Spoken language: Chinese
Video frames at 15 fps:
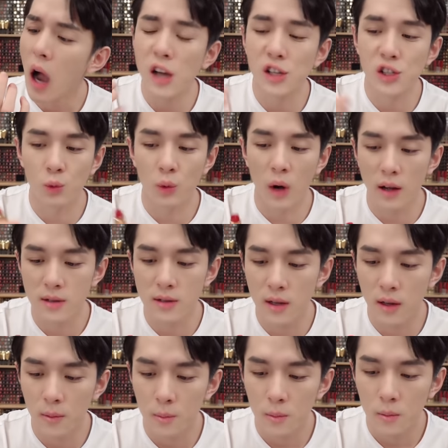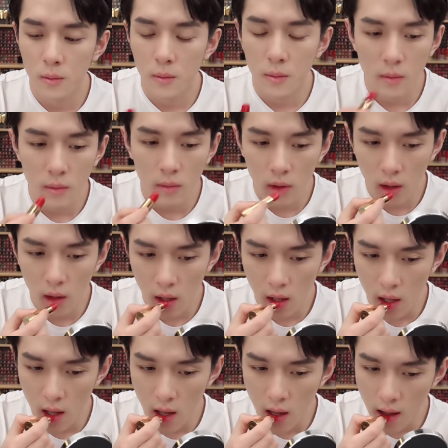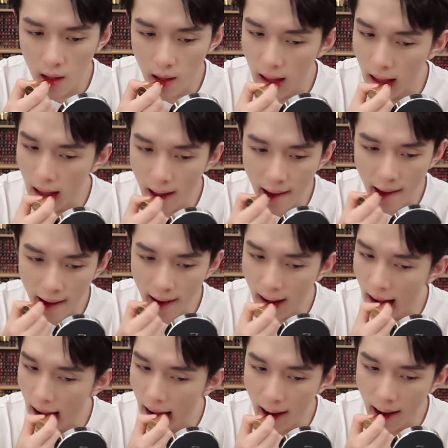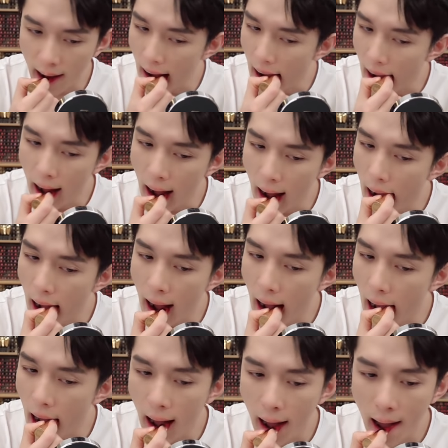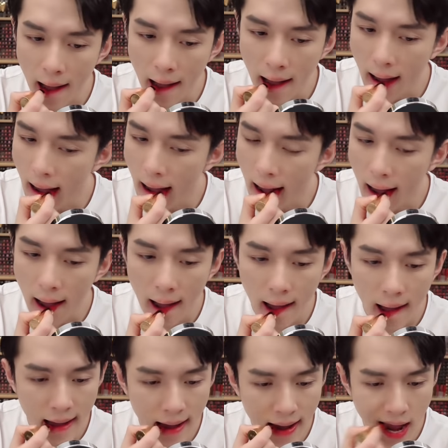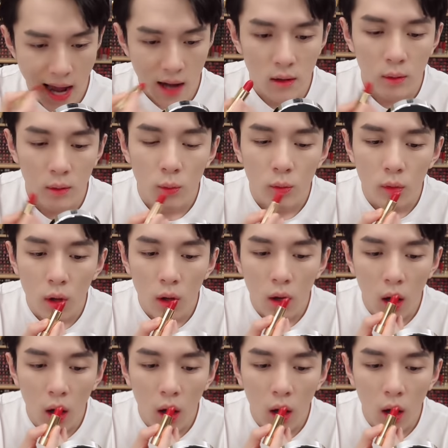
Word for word: 二十五号色碎花管啊 ，Gucci 的新款碎花管二十五号色。